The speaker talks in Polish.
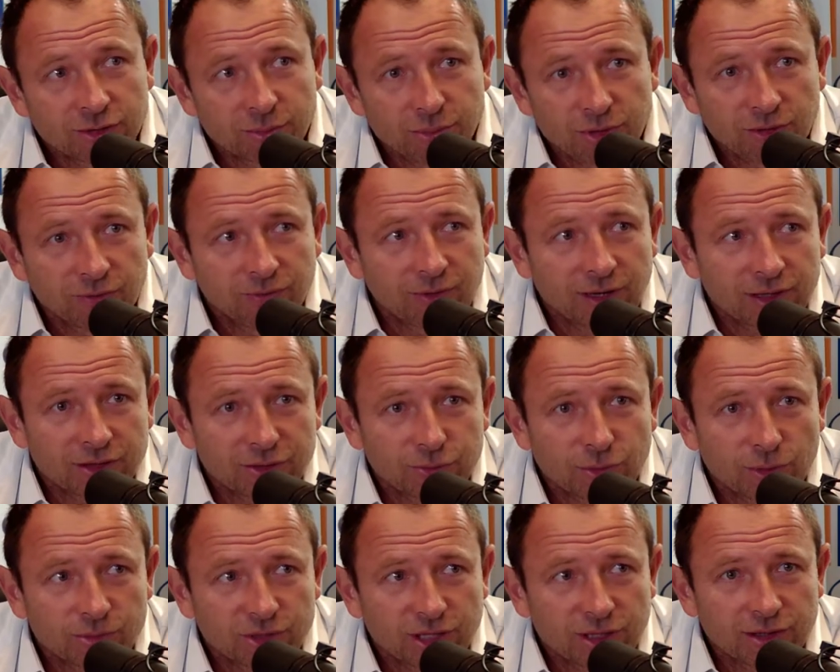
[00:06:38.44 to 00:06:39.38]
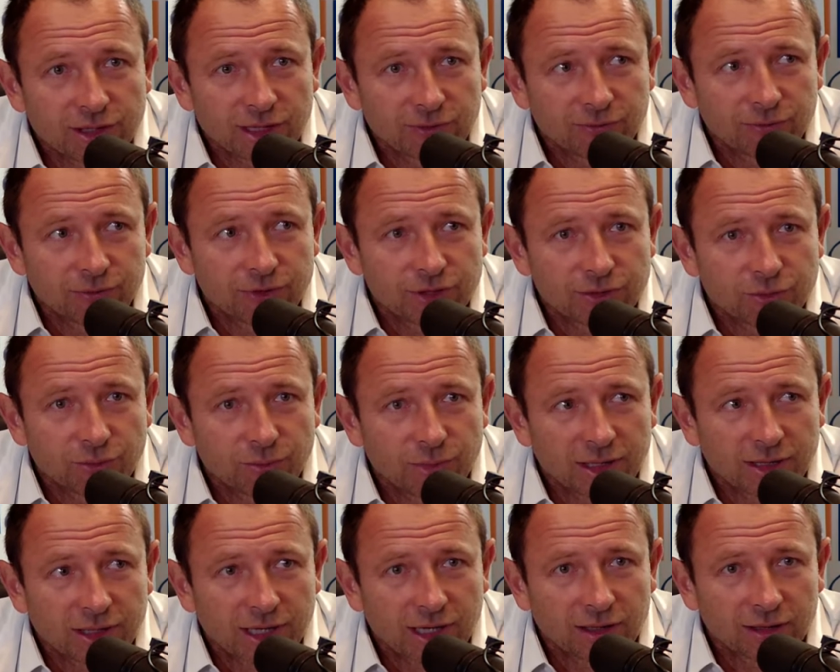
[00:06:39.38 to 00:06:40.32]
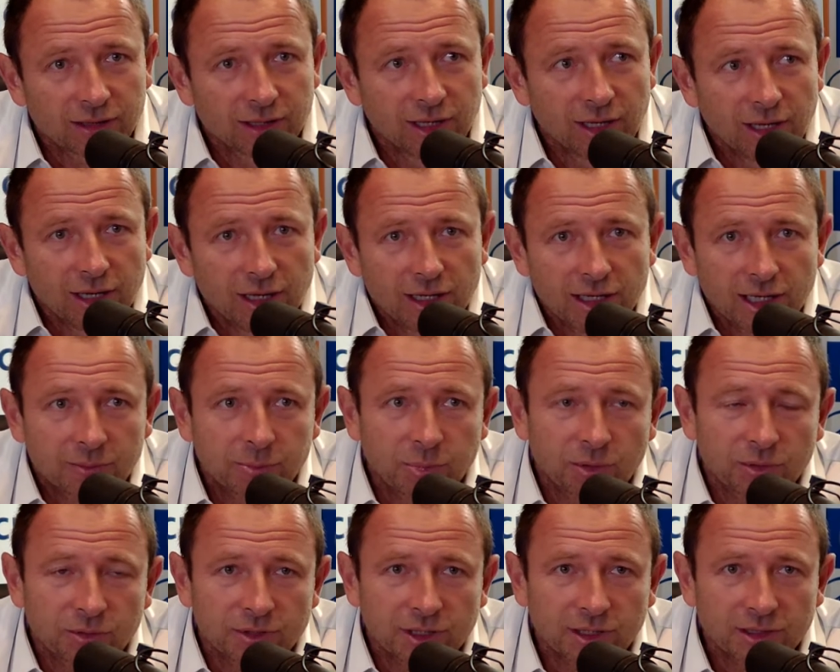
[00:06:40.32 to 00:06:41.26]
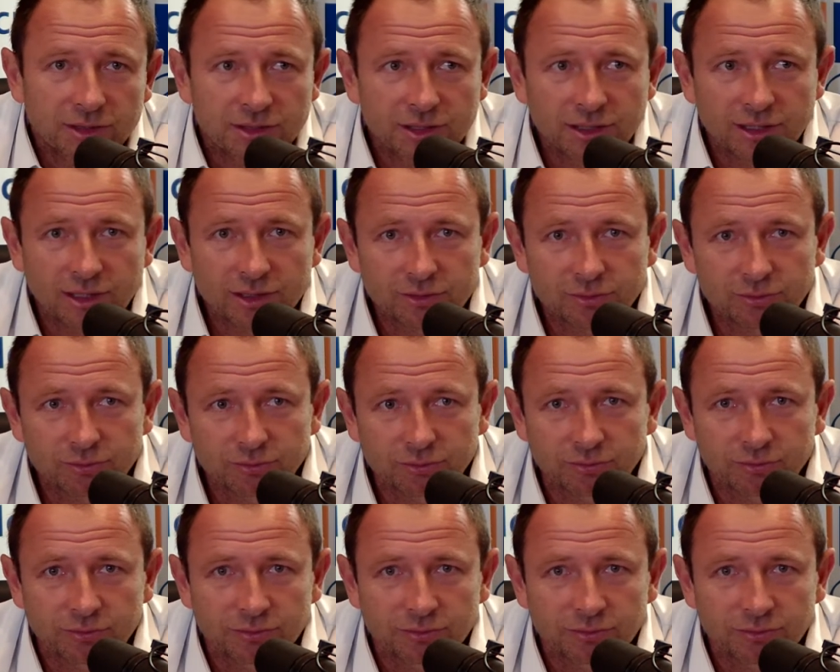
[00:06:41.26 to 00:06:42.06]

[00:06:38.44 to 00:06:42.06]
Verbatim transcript: zdominowani, stłamszeni na 20 metrach, jak, po, jak nieraz y,